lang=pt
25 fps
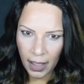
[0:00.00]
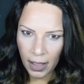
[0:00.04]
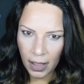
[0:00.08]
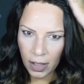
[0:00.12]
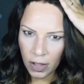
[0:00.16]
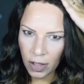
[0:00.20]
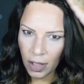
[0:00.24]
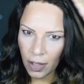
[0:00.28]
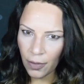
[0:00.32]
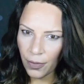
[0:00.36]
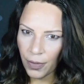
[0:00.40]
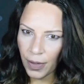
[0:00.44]

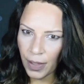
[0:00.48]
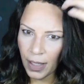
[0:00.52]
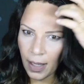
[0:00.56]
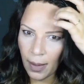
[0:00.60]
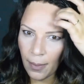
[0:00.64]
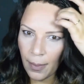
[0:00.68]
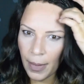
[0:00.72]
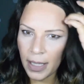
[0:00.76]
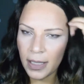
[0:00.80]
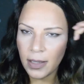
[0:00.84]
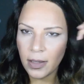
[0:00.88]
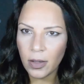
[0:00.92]
ele já
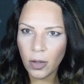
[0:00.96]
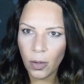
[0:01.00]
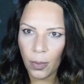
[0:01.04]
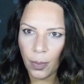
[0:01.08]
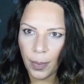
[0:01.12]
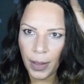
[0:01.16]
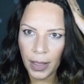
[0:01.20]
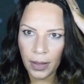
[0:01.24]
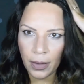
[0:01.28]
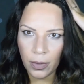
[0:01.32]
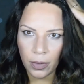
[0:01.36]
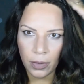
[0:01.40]
fica mais
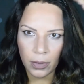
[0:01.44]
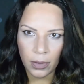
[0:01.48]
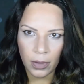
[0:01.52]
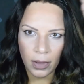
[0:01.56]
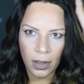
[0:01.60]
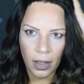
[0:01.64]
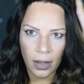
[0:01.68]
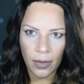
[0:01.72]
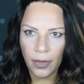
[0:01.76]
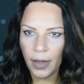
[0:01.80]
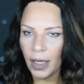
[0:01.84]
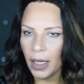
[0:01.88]
topetudo,
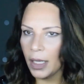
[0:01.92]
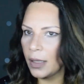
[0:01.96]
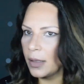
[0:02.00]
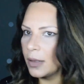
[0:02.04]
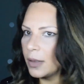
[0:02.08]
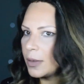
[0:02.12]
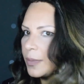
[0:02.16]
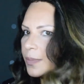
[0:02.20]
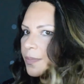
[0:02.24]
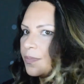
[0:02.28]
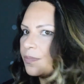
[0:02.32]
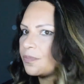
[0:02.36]
tá vendo?